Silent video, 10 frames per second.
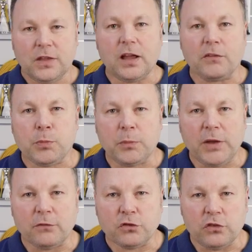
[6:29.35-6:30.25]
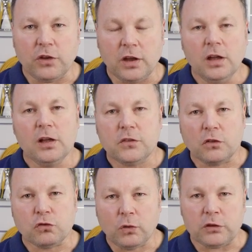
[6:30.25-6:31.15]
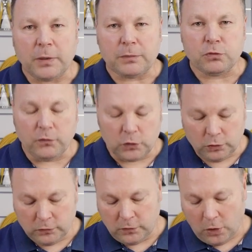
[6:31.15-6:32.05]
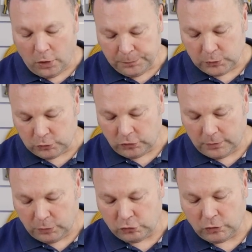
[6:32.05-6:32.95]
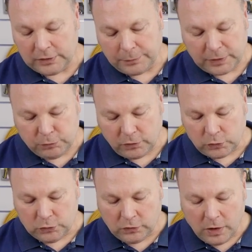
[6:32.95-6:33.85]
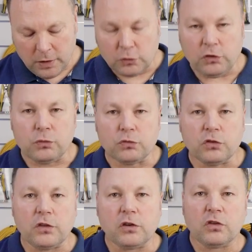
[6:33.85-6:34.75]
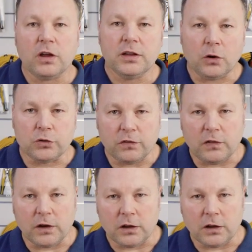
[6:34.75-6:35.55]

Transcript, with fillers: Tak jak wspomniałem wcześniej, ten szukacz par przewodów, oprócz poszukania par przewodów, może służyć też jako tester